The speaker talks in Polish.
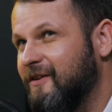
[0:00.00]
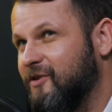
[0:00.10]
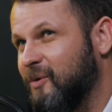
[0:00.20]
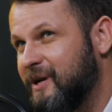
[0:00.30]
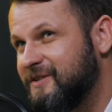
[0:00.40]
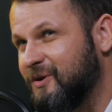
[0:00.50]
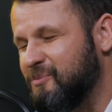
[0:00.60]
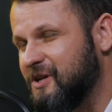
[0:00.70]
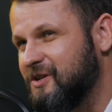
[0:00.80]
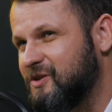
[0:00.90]
wyobraź
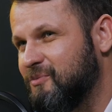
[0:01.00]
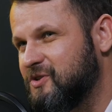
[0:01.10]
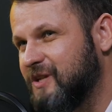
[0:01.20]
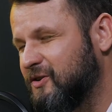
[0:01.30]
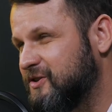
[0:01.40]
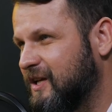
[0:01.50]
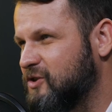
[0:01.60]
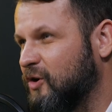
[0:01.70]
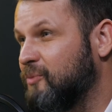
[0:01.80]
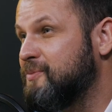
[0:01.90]
sobie, że można
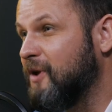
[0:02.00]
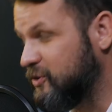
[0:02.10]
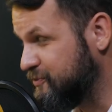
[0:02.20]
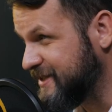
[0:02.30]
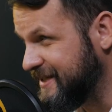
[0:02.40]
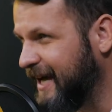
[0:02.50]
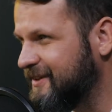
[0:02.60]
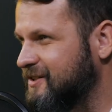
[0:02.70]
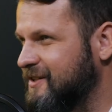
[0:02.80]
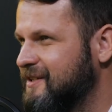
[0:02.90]
dostać od, od
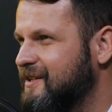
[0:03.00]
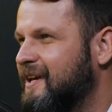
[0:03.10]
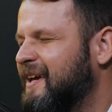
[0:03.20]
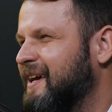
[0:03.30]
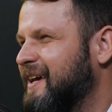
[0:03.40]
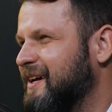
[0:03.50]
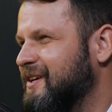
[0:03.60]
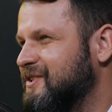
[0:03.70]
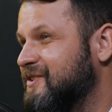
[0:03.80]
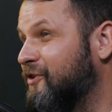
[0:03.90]
psychiatry
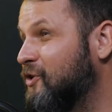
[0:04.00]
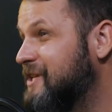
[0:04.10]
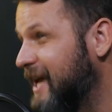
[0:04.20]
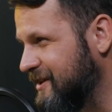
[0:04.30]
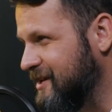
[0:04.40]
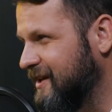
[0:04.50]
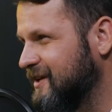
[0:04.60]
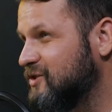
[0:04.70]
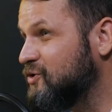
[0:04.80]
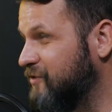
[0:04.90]
e,
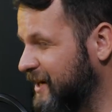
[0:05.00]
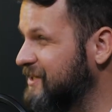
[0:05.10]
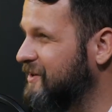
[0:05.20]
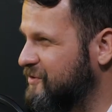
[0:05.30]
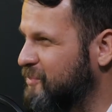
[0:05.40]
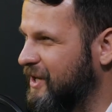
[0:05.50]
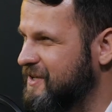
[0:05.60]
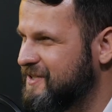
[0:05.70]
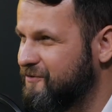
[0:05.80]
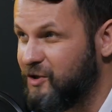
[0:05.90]
zwolnienie z uwagi na
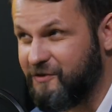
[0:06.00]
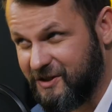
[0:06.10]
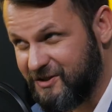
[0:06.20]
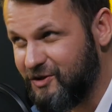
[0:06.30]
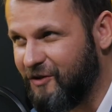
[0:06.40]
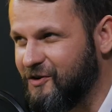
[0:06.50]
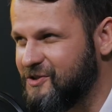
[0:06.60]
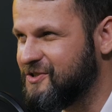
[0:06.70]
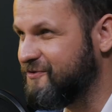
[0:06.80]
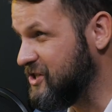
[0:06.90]
wypalenie zawodowe. To jest
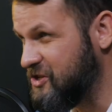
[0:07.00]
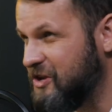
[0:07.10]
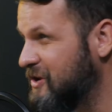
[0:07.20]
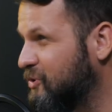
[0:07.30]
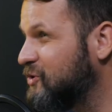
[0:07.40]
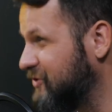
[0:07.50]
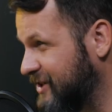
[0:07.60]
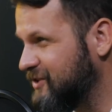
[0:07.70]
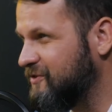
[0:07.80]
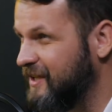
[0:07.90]
nowość. Wcześniej nie było to
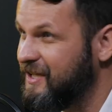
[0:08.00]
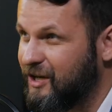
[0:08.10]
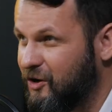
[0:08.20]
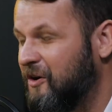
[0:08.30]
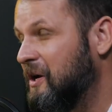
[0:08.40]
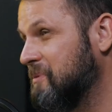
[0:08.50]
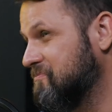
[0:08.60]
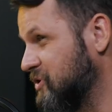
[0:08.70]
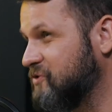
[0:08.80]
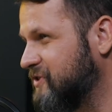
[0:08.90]
traktowane jako
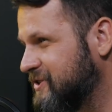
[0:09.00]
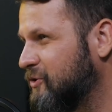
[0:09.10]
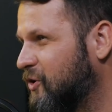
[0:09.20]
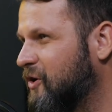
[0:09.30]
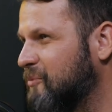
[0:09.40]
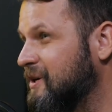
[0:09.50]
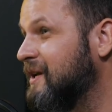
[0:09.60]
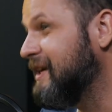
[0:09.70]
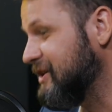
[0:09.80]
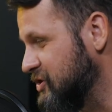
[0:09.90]
coś w rodzaju choroby.
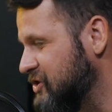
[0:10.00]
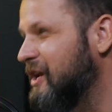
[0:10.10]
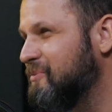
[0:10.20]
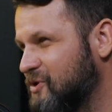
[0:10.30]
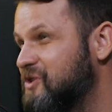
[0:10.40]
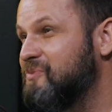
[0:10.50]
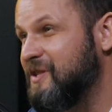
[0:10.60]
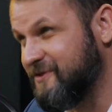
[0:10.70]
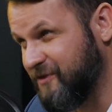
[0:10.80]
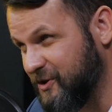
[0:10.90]
Dzisiaj możesz
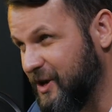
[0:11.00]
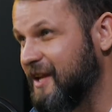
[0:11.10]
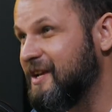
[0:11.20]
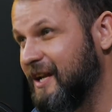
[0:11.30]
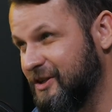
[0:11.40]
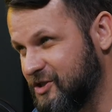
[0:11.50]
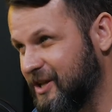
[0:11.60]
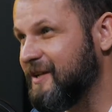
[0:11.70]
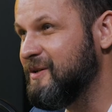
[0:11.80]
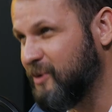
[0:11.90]
mieć zwolnienie
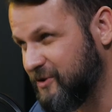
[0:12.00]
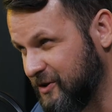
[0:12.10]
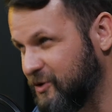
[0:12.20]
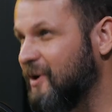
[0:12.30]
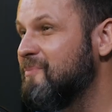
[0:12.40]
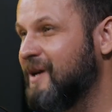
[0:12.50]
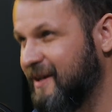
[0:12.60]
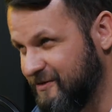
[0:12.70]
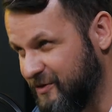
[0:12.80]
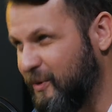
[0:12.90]
L4 pod tytułem
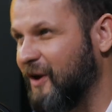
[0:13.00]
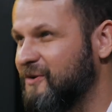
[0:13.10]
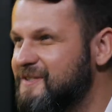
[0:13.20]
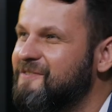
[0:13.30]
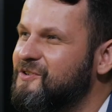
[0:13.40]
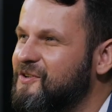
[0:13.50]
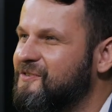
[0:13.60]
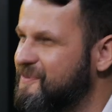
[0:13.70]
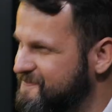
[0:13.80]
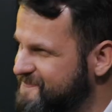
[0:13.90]
wypalony zawodowy
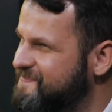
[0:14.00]
podoba. A co o tym